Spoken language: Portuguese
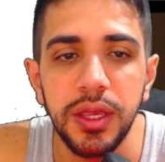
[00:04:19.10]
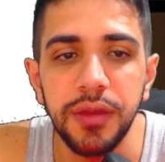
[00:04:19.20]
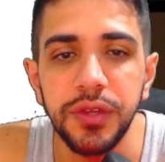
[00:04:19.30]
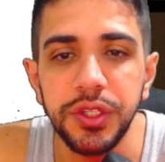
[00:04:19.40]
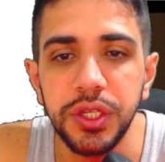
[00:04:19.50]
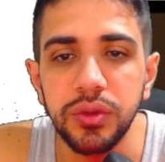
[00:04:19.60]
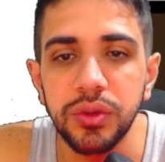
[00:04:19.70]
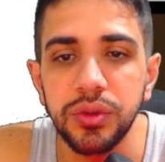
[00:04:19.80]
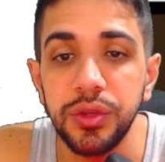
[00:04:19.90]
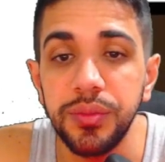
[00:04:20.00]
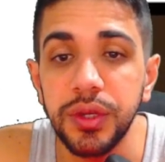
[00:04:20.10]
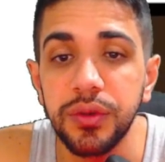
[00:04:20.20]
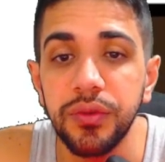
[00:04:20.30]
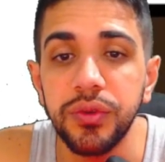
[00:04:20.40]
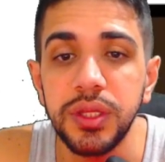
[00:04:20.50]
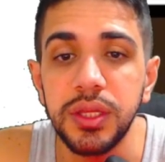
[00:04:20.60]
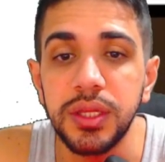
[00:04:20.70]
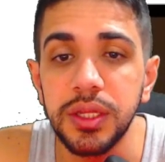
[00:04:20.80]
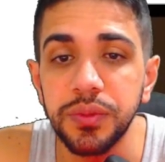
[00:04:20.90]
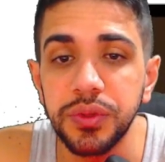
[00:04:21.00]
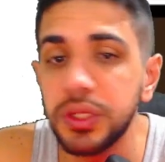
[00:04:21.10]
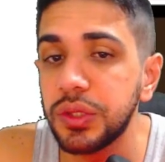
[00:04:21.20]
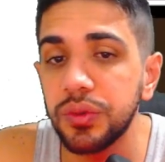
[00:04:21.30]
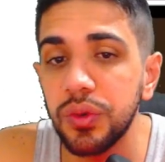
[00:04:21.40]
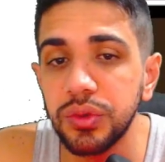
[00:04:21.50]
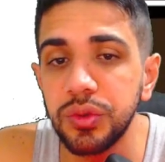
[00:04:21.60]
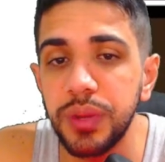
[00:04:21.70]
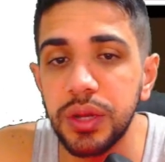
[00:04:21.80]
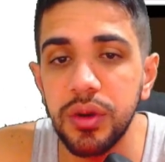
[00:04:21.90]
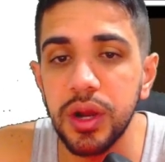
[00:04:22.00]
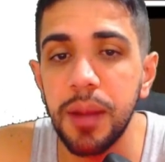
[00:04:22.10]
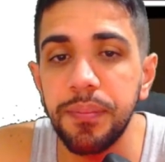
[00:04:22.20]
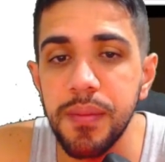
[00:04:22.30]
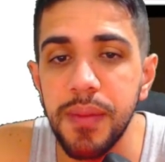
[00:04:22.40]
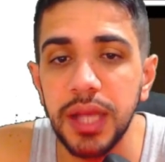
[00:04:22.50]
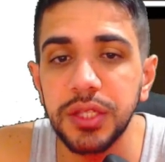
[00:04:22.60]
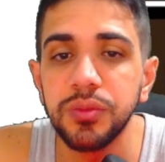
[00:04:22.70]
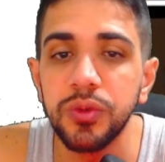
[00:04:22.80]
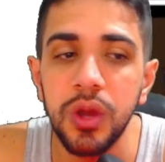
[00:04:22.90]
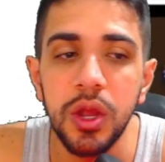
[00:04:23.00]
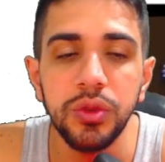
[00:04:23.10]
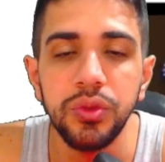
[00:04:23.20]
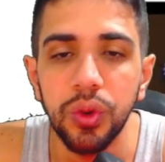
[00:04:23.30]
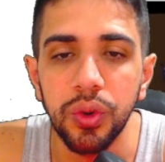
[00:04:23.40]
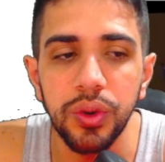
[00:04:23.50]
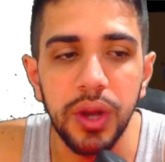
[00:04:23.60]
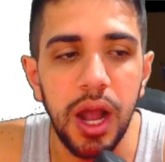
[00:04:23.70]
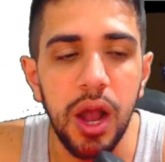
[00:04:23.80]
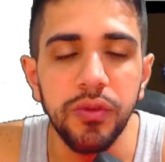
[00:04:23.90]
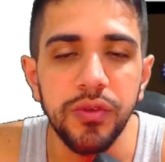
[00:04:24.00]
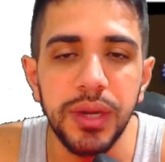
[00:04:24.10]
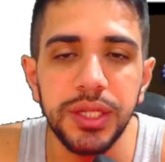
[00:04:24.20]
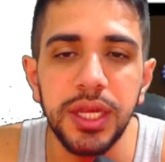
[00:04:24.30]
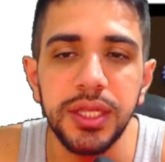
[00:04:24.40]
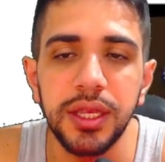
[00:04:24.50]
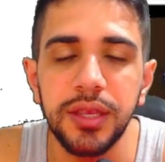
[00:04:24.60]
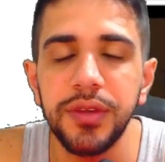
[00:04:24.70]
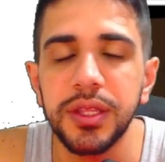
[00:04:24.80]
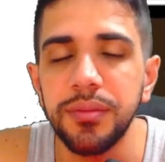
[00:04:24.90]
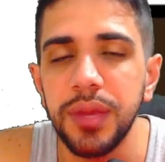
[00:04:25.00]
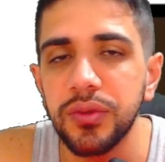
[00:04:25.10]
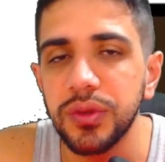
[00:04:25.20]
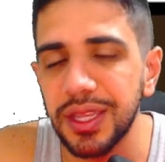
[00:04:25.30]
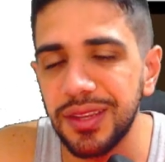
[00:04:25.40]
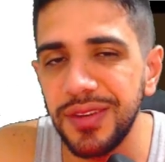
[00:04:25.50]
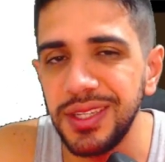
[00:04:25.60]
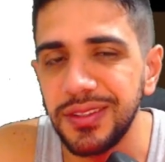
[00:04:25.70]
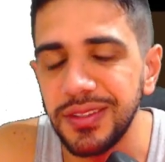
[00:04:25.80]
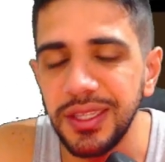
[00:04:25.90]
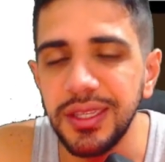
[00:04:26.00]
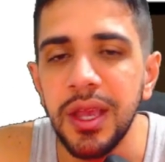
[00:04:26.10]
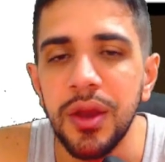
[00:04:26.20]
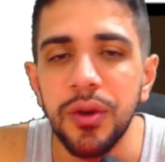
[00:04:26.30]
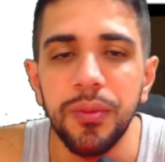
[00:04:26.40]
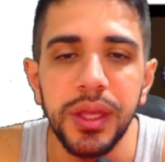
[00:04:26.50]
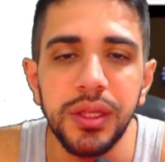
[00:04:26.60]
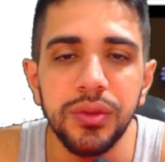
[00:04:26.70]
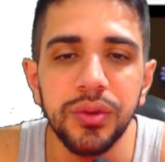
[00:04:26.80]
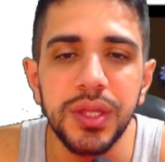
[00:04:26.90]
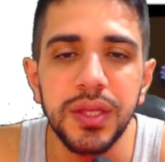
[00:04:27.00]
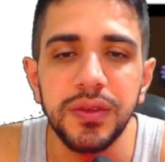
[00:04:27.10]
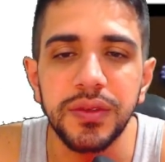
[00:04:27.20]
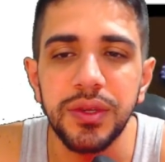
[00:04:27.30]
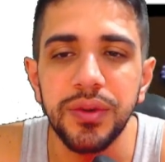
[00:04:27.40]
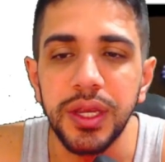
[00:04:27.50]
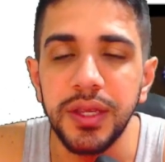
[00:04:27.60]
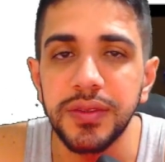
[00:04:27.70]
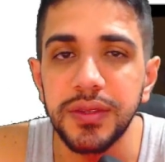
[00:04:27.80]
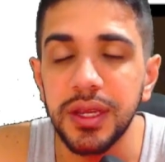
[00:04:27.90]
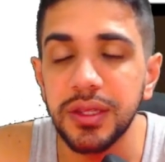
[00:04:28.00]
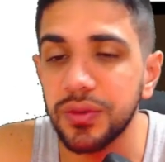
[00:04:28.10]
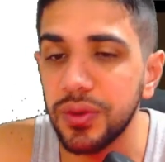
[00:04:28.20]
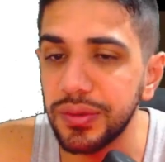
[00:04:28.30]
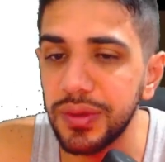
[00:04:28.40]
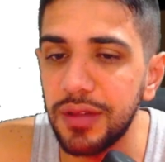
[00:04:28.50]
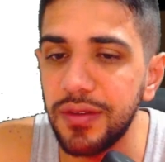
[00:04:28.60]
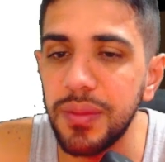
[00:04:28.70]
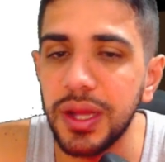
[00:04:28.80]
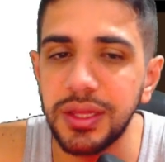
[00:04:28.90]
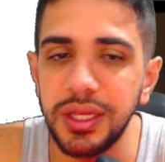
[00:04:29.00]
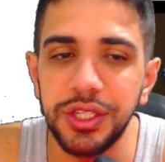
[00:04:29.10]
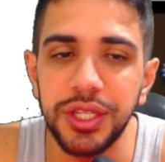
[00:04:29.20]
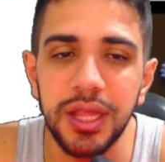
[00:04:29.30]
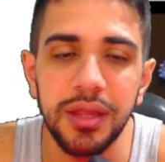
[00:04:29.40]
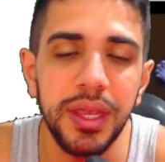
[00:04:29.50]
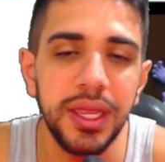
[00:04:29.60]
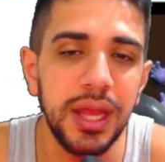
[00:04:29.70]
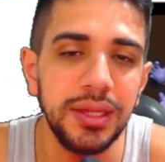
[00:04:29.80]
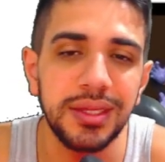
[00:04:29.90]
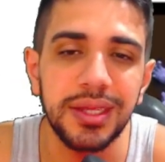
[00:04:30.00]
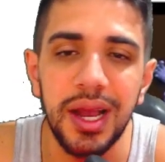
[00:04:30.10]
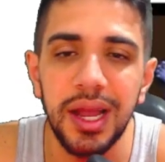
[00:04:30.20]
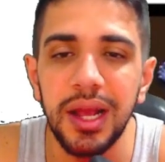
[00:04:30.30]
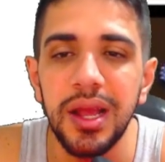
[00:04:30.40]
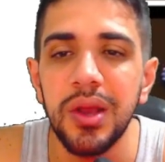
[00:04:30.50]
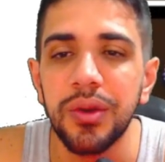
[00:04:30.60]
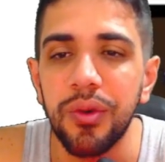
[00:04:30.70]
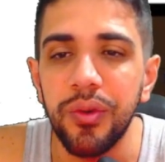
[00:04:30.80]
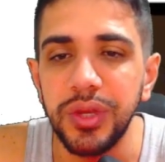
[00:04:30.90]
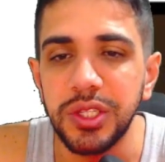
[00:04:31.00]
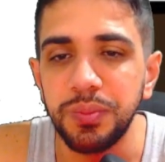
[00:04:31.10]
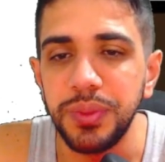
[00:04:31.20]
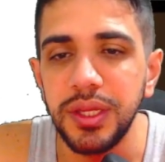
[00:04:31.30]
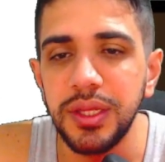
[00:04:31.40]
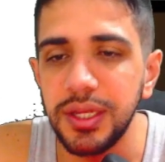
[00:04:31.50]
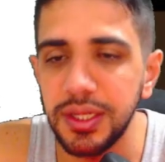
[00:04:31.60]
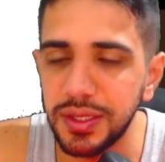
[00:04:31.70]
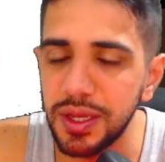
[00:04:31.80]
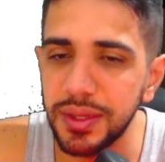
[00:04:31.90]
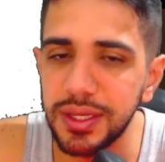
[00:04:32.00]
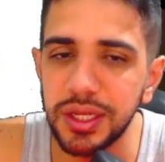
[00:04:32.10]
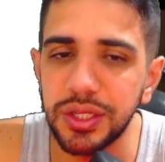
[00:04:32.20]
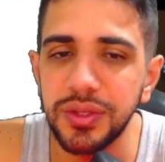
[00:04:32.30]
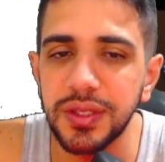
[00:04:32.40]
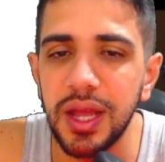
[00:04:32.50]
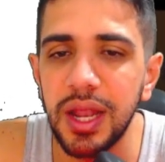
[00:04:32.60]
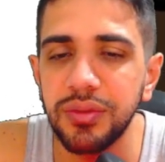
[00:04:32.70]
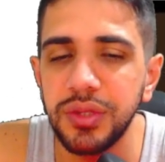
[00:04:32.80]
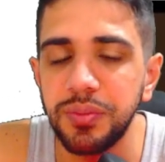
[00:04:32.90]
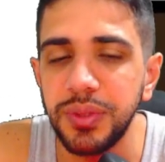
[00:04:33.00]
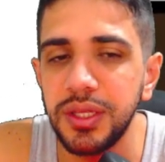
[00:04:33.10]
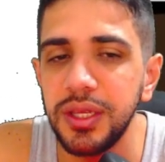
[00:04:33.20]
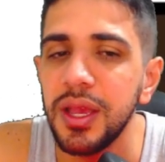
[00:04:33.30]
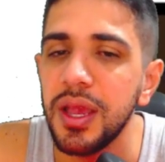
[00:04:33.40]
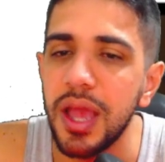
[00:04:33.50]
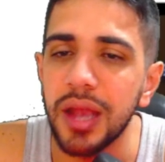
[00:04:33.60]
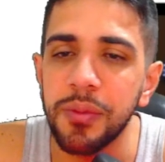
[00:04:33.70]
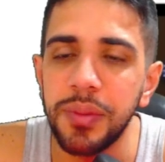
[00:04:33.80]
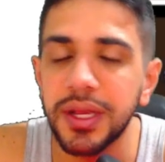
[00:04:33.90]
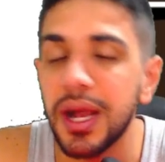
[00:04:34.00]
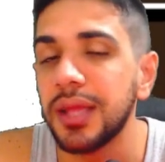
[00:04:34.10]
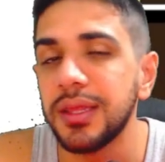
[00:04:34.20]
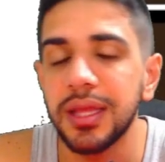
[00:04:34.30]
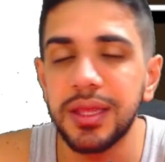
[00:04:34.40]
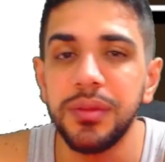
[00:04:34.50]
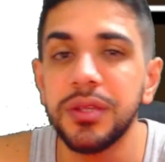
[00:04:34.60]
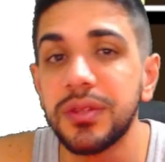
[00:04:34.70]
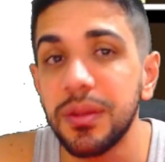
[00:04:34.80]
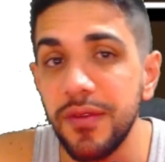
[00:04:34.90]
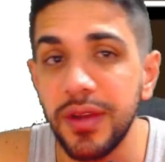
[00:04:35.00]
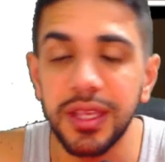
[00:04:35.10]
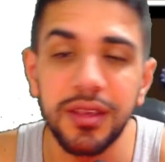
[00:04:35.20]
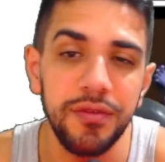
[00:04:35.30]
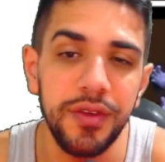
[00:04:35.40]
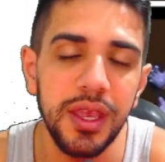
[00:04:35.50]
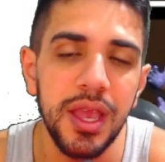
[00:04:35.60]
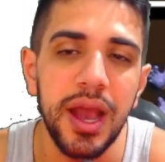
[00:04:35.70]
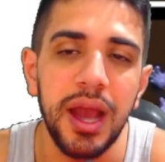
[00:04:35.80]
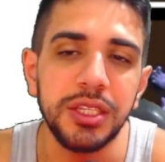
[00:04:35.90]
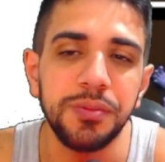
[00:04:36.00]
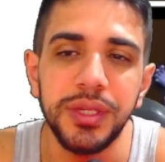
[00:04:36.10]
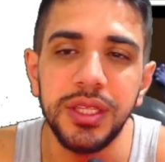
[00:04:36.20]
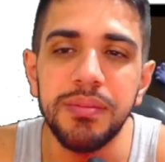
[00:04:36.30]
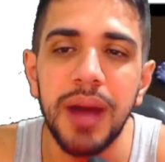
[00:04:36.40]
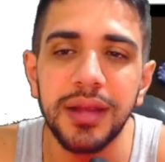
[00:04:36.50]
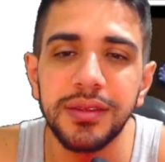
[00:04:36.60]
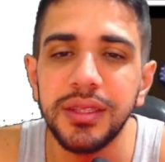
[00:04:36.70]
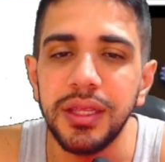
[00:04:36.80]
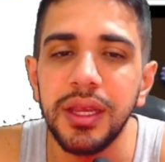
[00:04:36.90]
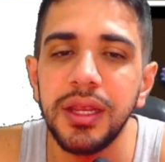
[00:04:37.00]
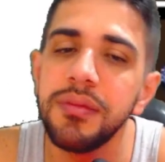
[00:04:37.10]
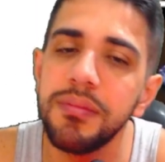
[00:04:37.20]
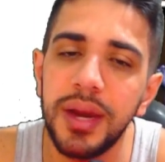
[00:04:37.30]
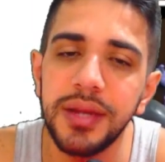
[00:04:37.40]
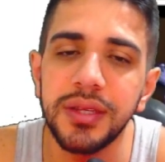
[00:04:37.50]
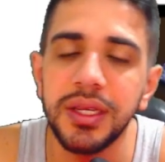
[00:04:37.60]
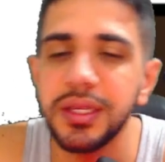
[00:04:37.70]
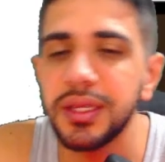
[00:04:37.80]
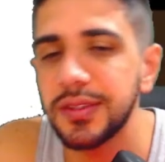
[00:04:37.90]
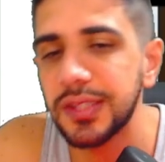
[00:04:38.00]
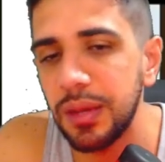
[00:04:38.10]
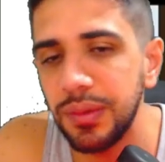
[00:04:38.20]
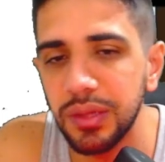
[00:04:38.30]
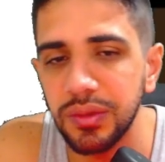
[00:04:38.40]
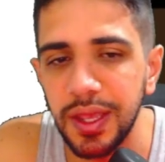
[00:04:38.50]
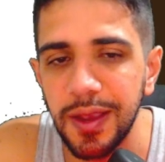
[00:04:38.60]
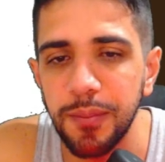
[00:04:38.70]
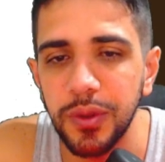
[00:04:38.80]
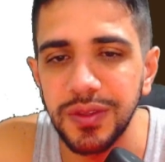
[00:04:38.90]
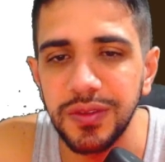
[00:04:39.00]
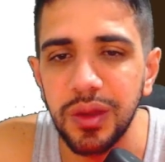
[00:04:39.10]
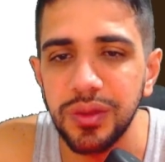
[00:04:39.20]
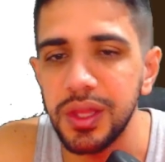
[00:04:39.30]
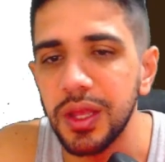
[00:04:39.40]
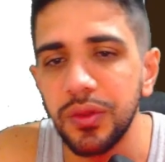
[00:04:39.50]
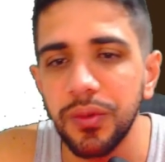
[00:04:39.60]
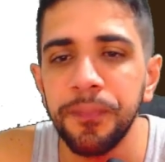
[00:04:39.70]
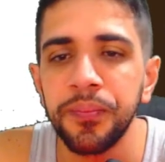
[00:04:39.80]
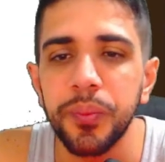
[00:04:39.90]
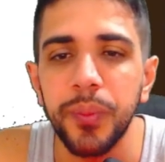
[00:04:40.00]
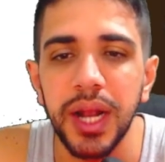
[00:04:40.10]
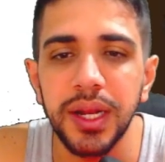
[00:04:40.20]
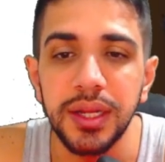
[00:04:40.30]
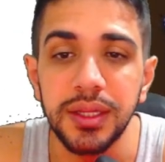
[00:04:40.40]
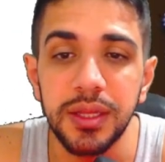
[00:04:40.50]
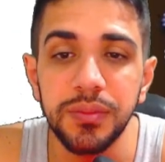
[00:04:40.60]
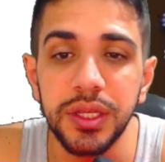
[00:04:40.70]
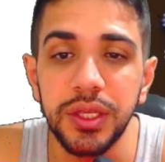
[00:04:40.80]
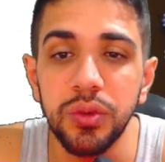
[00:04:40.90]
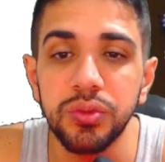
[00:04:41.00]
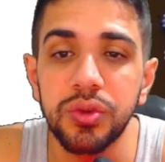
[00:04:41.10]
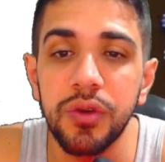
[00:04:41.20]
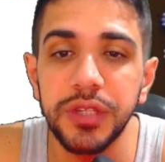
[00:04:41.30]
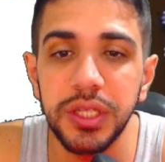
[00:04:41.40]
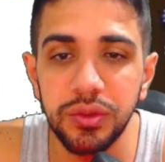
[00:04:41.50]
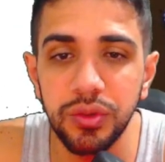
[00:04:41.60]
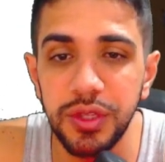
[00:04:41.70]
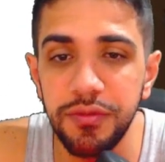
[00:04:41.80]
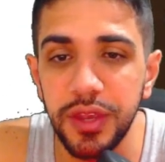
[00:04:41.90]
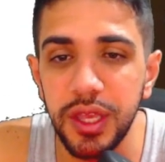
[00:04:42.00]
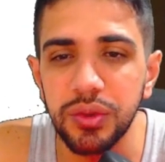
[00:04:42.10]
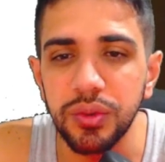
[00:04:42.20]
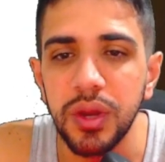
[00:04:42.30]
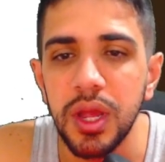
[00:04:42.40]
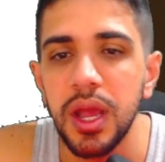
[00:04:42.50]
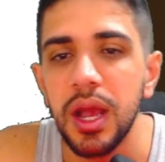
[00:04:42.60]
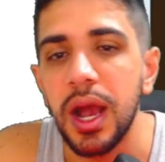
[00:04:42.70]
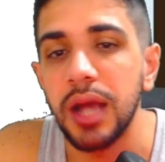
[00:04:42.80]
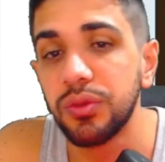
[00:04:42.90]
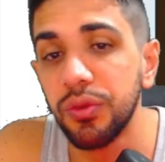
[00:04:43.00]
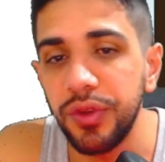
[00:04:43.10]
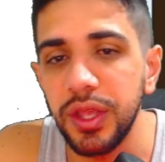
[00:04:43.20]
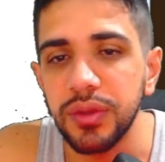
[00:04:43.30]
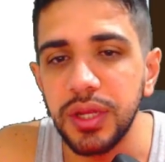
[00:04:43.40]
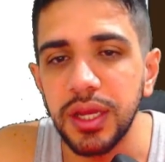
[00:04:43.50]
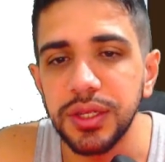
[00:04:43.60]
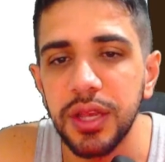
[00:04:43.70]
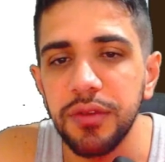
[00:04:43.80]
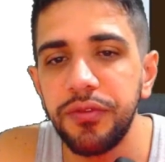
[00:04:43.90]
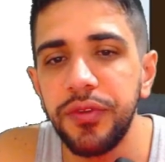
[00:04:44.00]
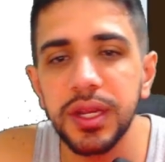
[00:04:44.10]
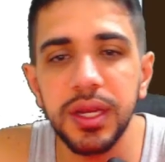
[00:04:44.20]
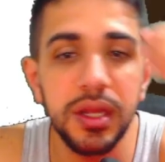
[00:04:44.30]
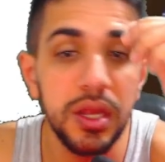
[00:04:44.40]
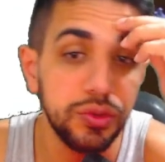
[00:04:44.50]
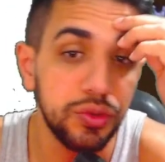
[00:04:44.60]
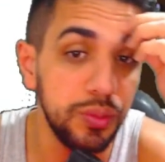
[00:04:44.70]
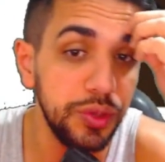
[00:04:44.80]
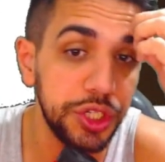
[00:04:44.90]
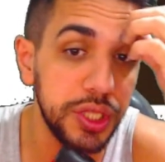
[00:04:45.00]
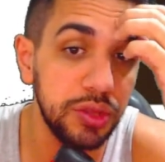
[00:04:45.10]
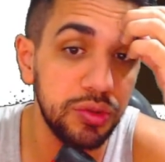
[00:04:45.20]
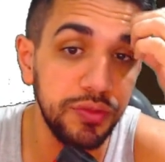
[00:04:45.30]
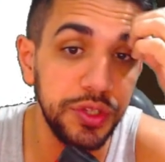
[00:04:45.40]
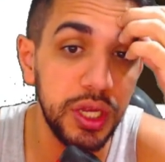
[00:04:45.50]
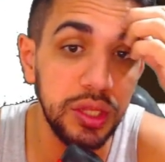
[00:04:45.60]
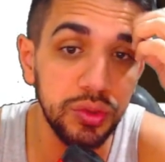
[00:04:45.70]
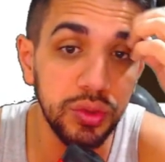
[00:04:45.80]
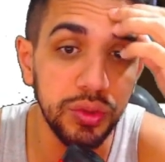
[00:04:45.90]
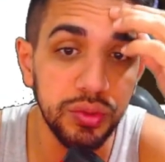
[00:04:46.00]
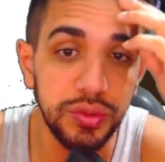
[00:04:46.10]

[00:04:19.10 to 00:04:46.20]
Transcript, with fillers: infligido contra o inimigo for de 30% ou superou o HP máximo do alvo, mas daí tem que ver também quanto é que vai ser o medidor desse skill aí, certo? Quanto ela vai bater já também que ela escala com speed, a gente sabe que essa questão de escalar com speed é complicado, né? Até mesmo também vai ter que ver a speed base dele, mas aí quem sabe não tem um potencial de dano bacana. Temos aqui o trovejador de vento, a ah, do vento, aliás, né? Fica sobre o estado trovejador,